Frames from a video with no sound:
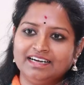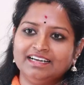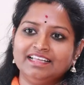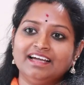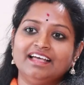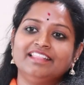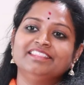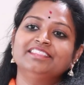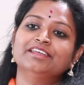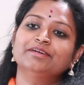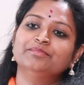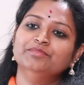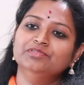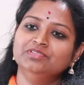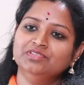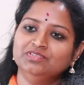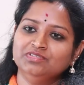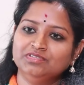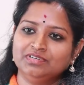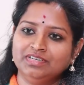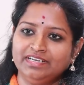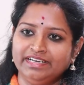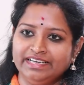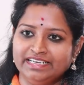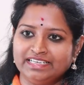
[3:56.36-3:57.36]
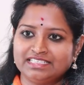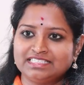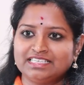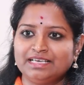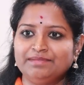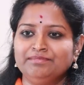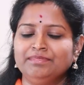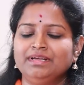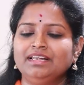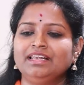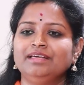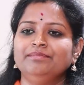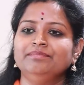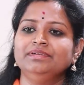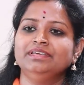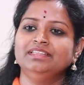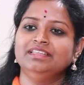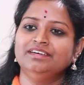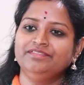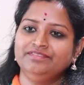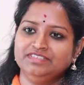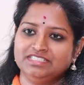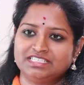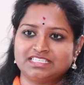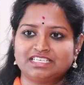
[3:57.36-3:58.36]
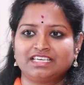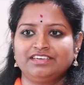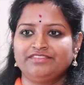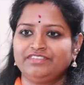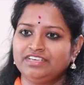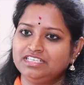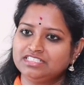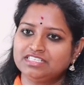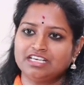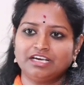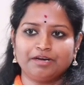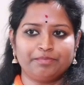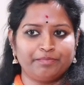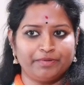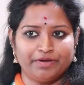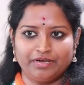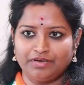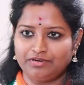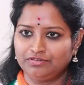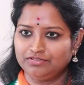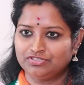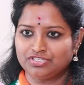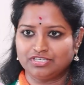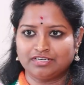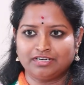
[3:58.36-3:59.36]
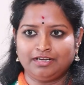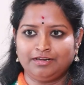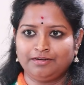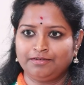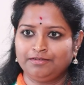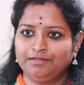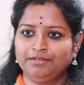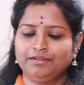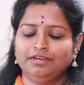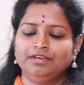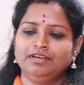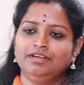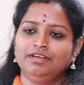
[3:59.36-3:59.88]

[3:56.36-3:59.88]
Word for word: అంటే అంతకుముందు ఉన్న ఎక్స్ ఎమ్మెల్యే మీద విసిగి వేసారిపోయారు జనాలు